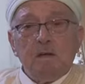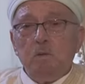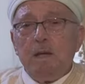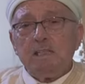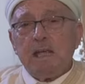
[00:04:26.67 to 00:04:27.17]

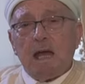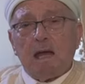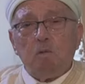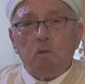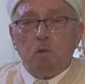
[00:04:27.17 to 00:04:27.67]
هنا جاء
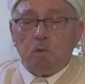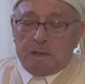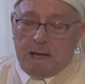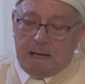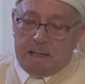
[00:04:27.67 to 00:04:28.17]
قوله
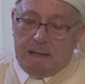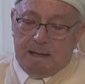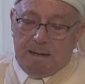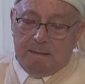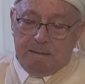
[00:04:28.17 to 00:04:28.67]

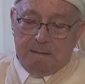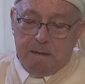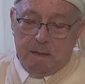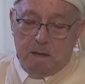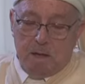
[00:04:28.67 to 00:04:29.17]
تعالى
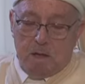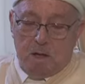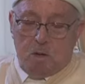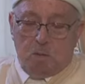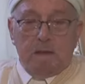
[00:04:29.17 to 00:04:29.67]

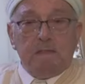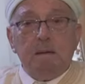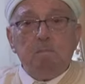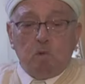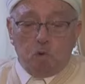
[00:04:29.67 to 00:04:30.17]
وإذ
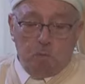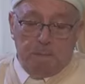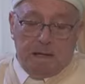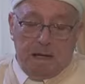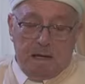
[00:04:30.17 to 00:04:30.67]
يمكر
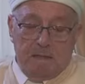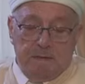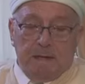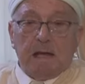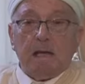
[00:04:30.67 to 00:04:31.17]
بك
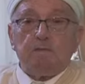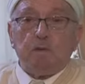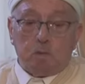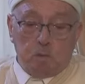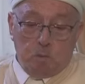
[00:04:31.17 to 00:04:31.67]
الذين
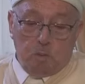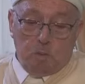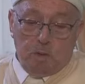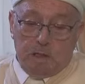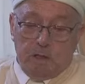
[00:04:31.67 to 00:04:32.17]
كفروا
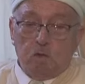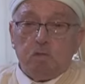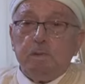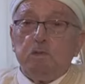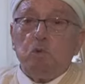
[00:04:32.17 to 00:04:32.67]

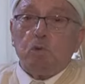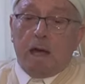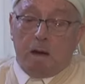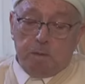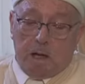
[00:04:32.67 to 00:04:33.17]
ليثبتوك
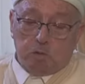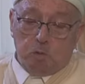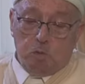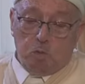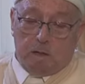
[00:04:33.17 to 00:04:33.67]
أو
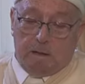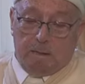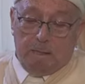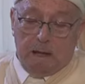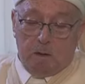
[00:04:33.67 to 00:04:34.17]
يقتلوك
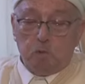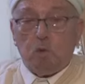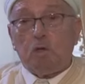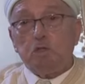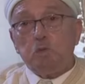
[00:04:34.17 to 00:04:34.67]
أو
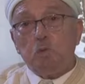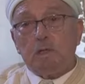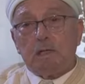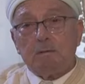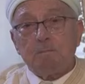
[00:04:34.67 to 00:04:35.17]

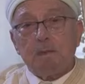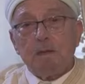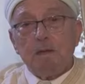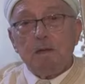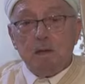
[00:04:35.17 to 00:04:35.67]
يخرجوك
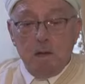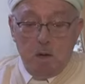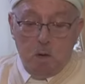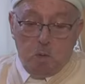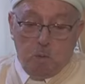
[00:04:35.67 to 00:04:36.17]

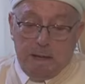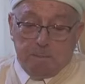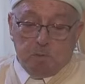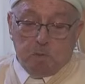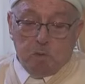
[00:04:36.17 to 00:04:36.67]

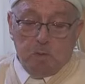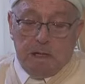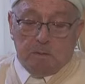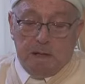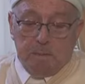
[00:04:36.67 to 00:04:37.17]
ويمكرون
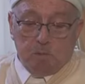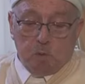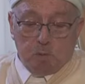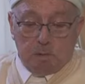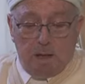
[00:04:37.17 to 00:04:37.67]

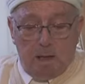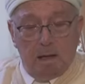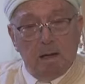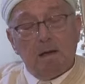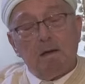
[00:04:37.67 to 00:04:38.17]
ويمكر
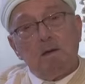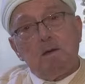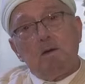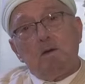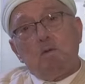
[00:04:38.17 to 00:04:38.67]
الله
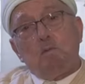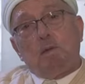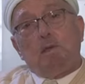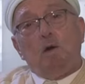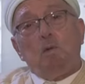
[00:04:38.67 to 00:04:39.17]

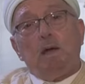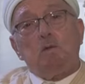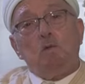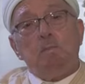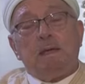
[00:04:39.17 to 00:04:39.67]
والله خير
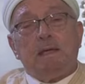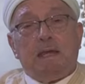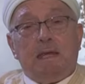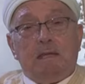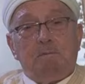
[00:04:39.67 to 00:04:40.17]

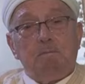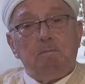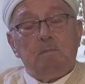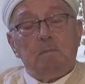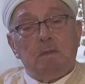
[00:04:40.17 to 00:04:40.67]
الماكرين
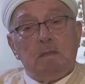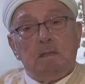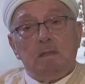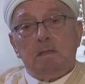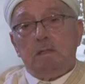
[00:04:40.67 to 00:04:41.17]

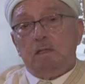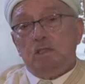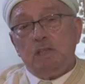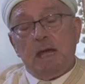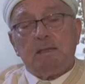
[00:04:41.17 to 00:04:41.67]

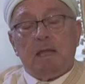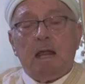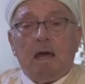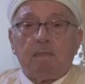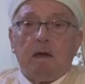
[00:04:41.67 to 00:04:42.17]
جاءت
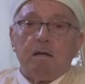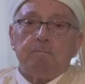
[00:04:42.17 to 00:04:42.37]
اللحظة